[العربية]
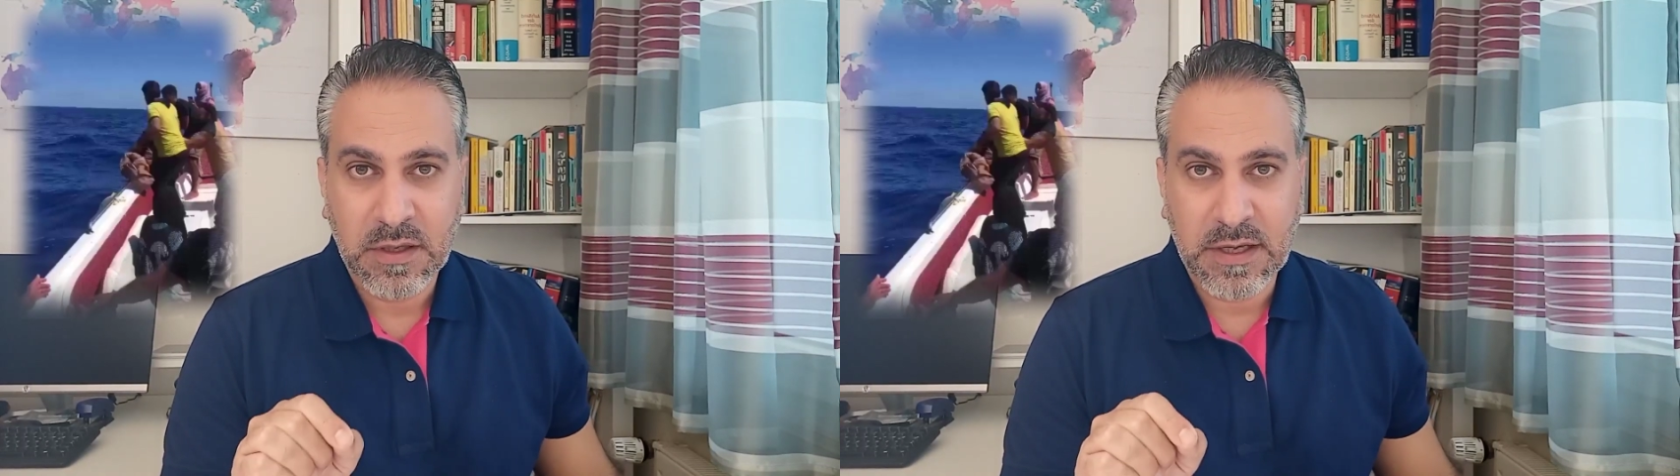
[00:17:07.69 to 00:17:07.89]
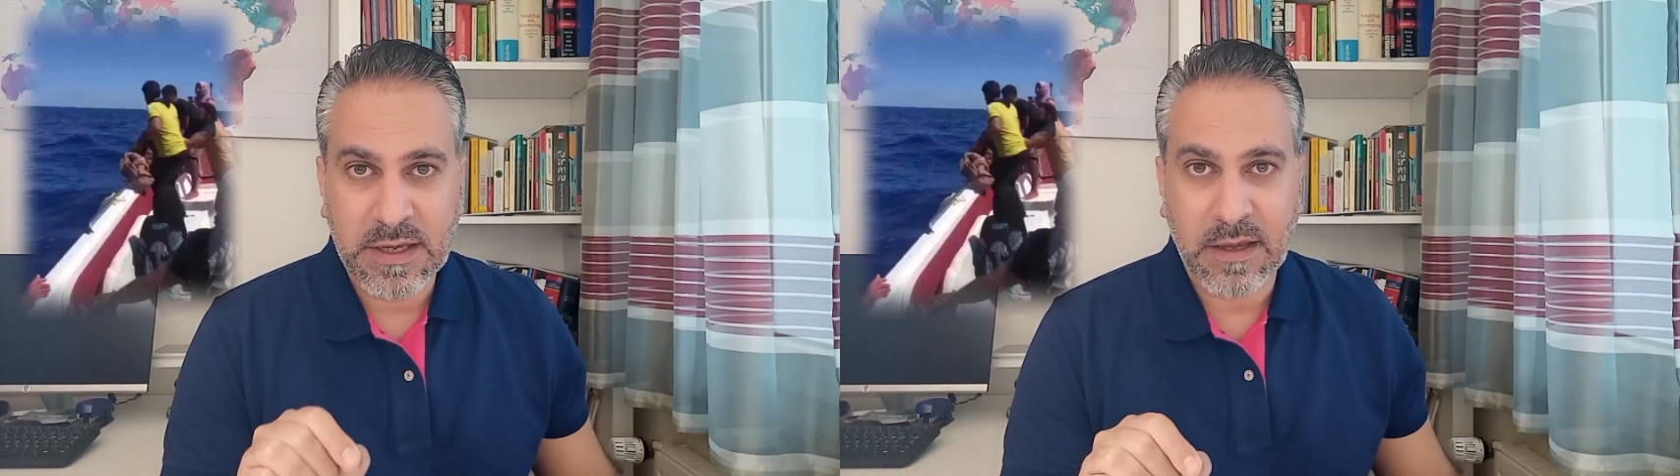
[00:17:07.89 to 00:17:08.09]

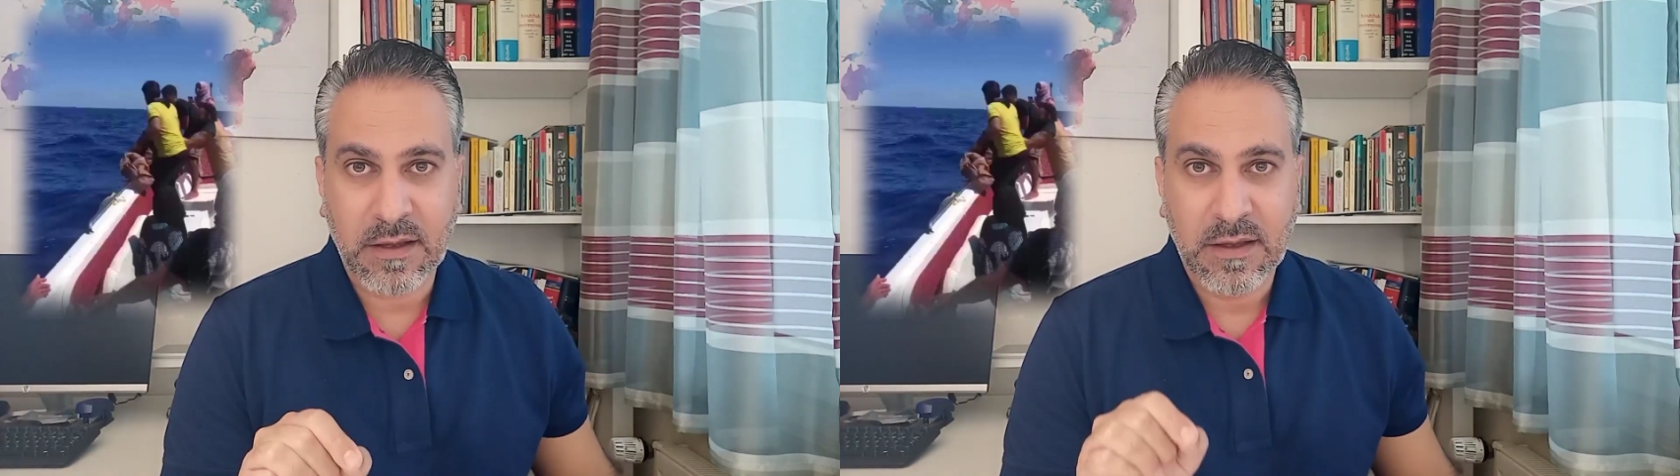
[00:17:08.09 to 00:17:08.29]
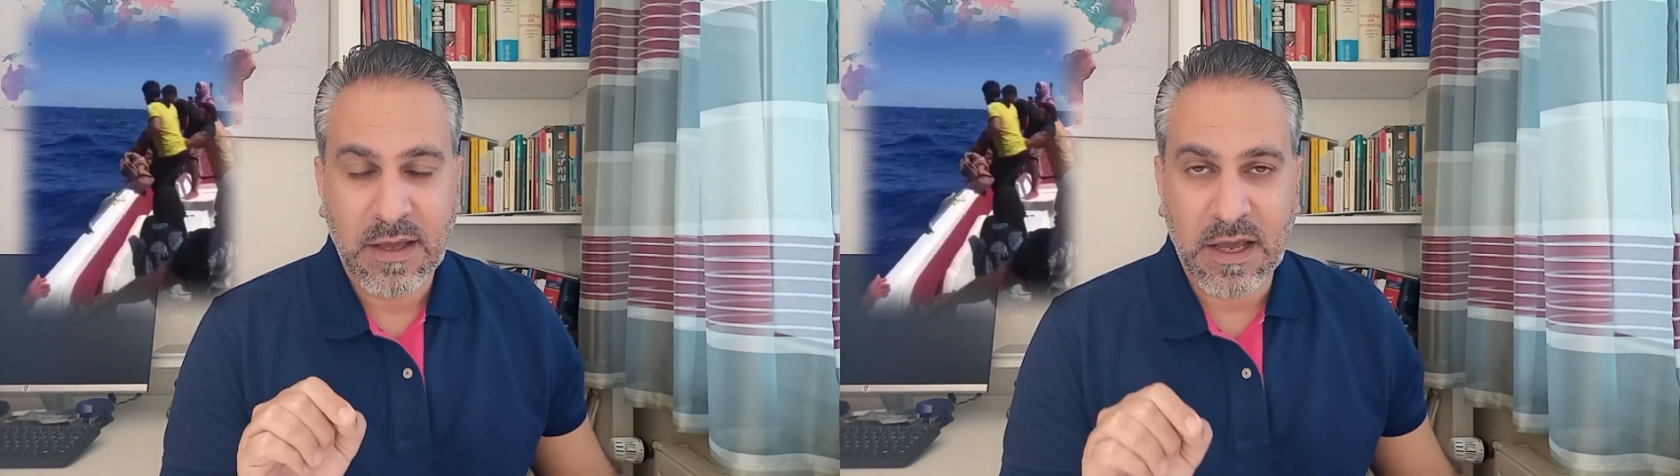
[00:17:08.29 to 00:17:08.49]

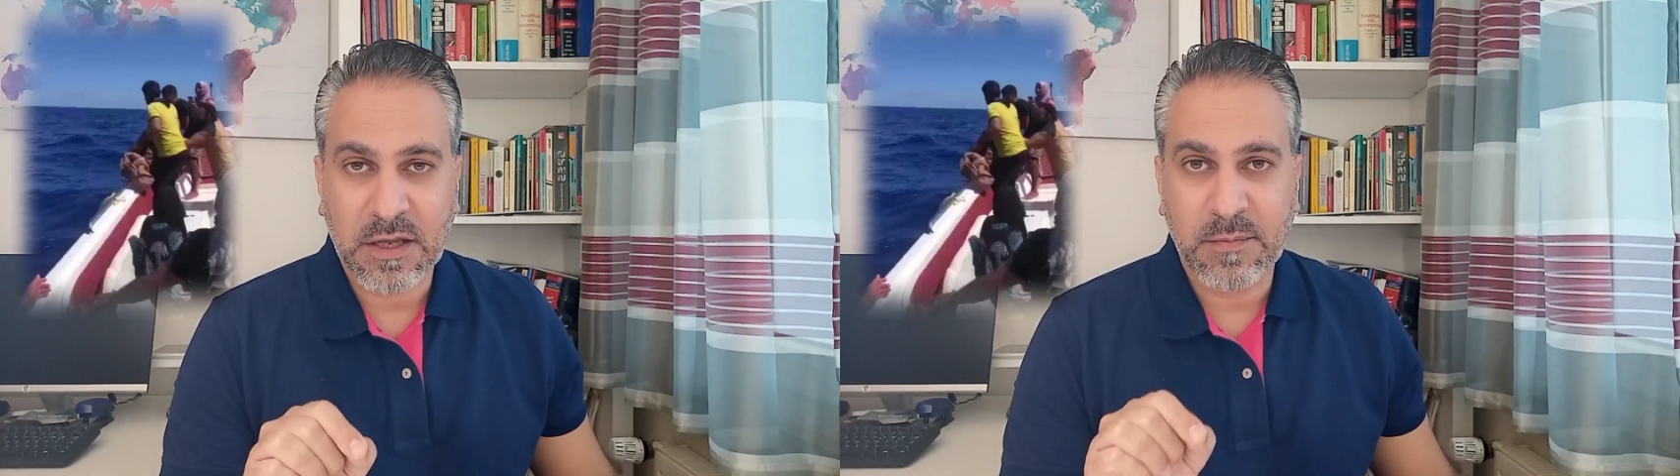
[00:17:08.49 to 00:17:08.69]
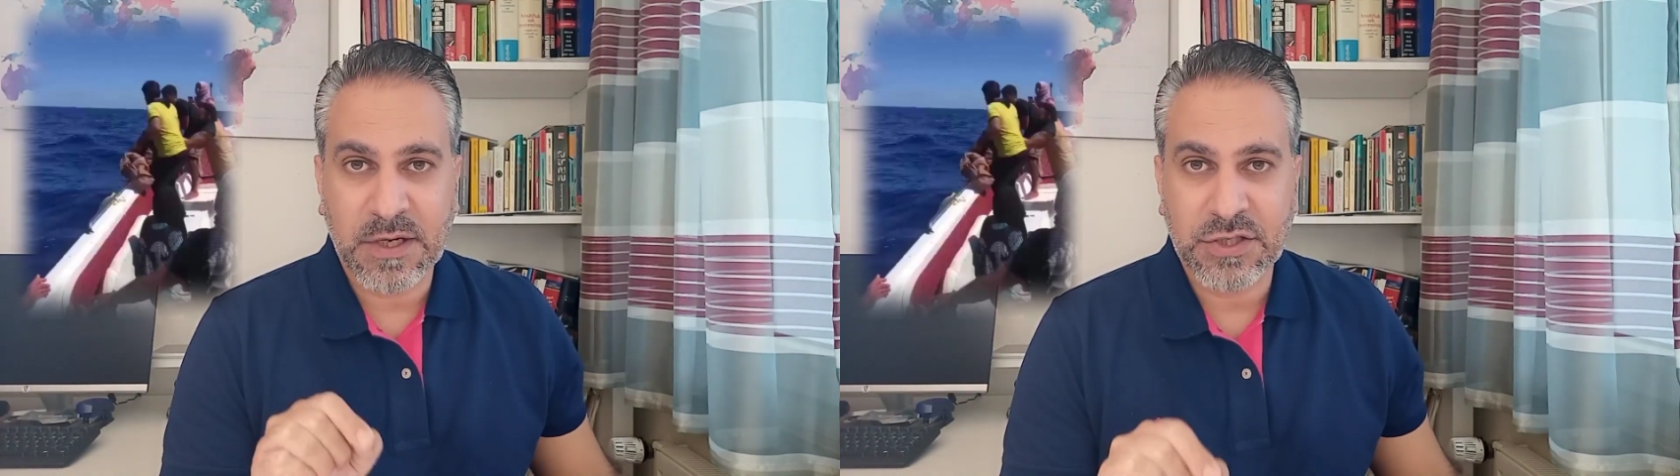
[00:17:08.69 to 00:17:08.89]
هي
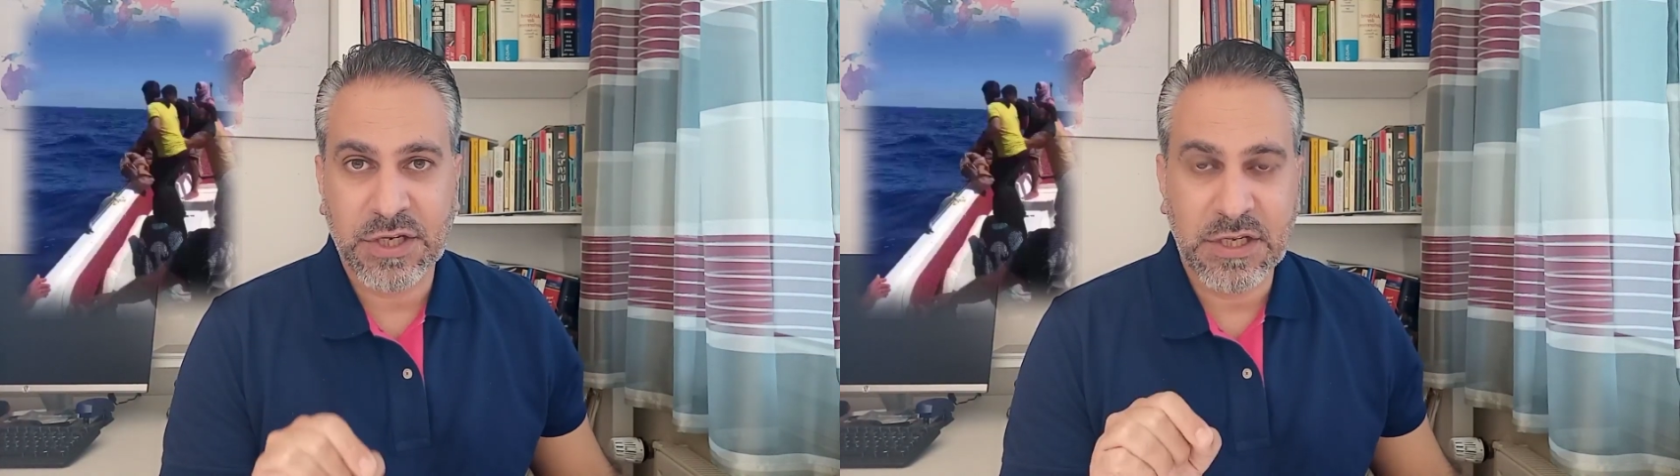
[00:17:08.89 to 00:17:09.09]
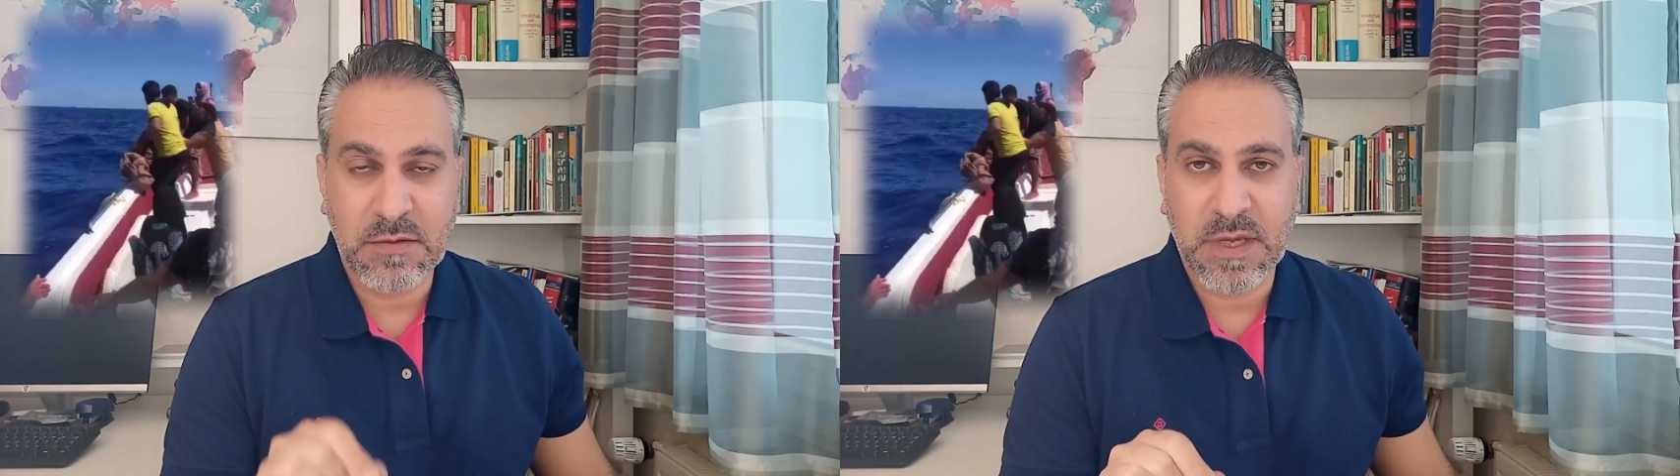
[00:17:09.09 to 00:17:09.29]
أكبر
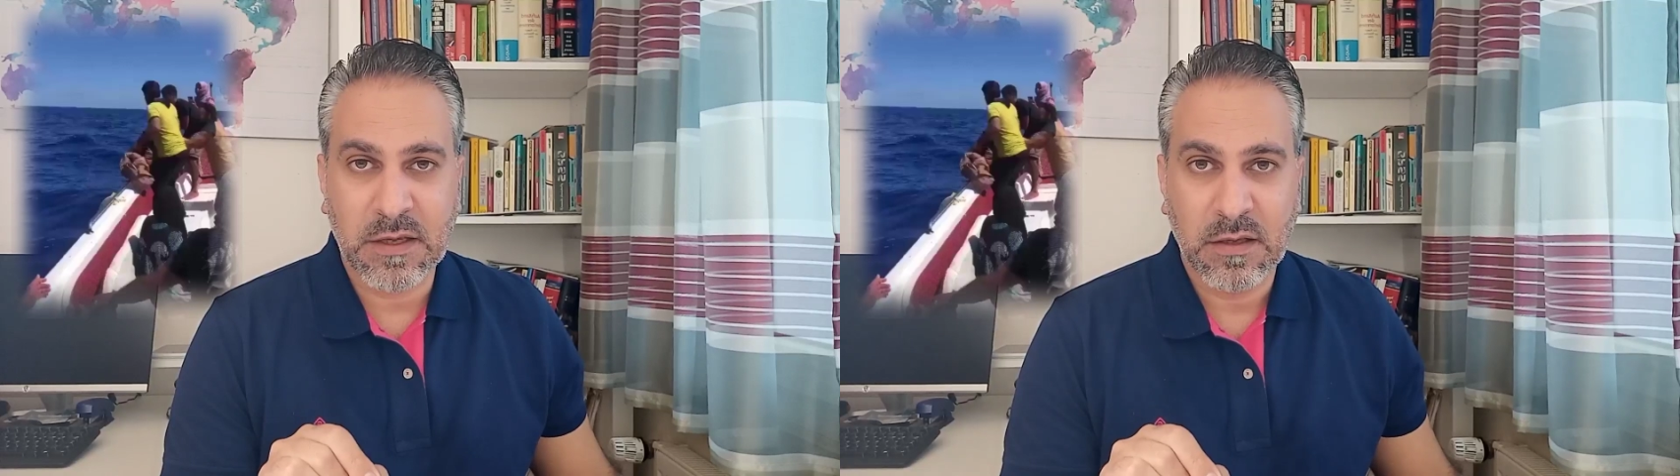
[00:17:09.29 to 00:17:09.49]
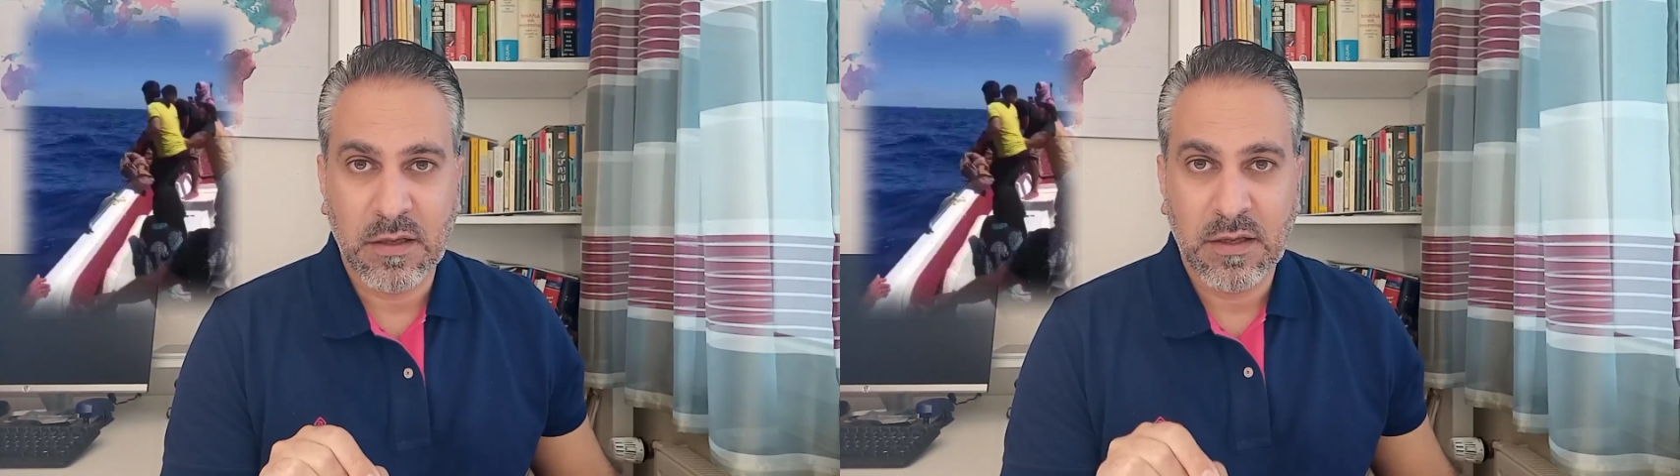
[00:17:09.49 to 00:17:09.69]
جريمة